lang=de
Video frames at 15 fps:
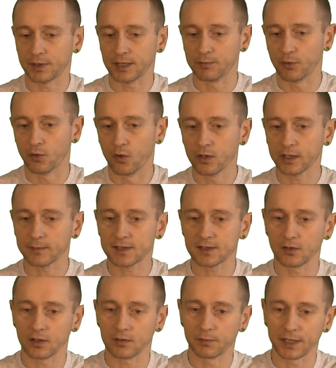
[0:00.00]
ein P Pro, gibt es
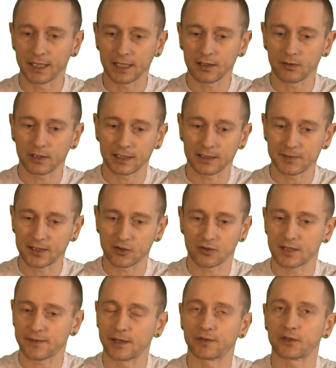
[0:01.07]
noch ein P oder gibt es ja
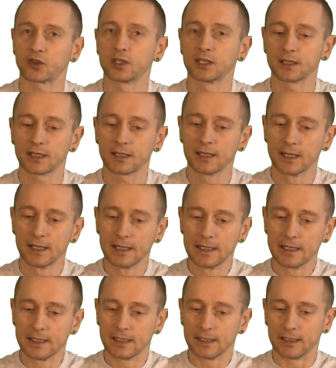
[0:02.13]
schon zwei verschiedene?
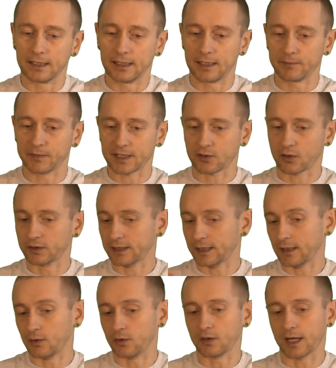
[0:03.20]
Ähm, das könnte
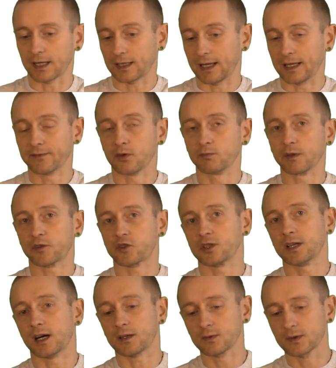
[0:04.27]
ja auch erklären, warum wir
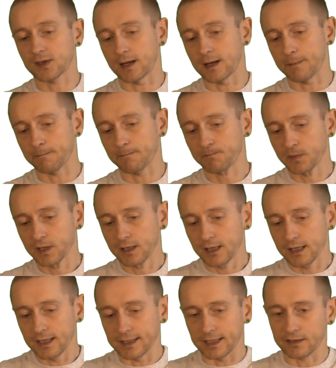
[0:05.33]
verschiedene Akkus haben.
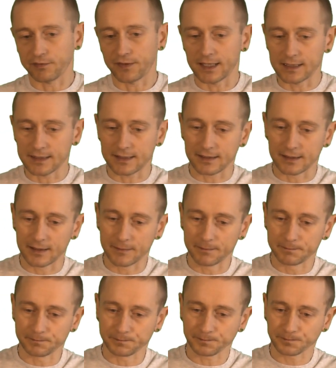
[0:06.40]
Jedenfalls
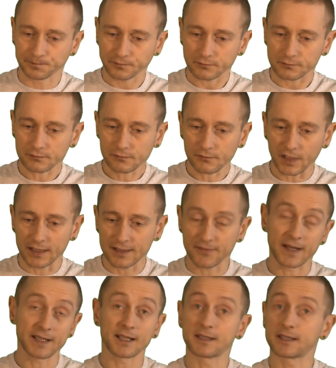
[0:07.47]
ähm,
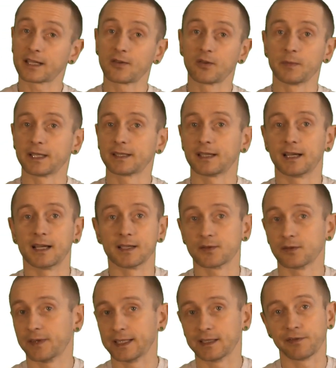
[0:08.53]
32 Kilometer,
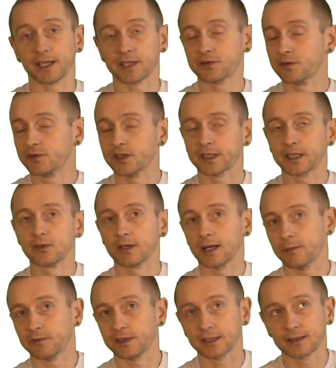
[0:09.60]
also wenn ihr vielleicht 50
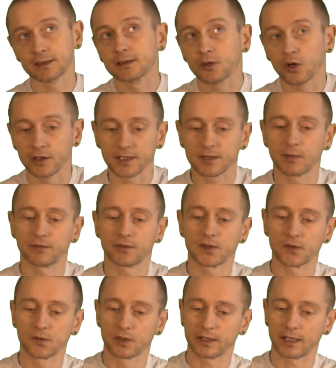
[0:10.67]
Kilogramm wiegt, könnt ihr es mal
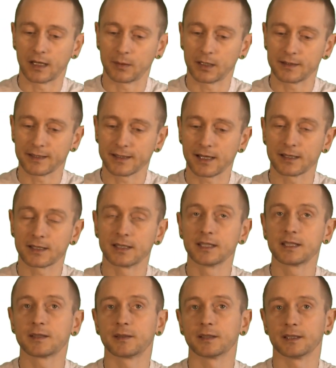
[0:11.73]
versuchen, aber sicherlich
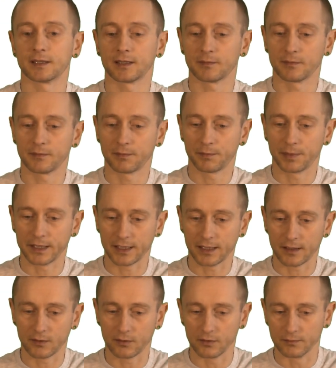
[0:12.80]
nicht ähm, bei
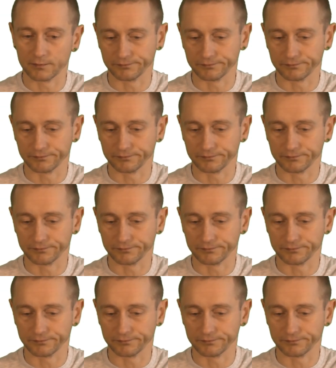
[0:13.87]
der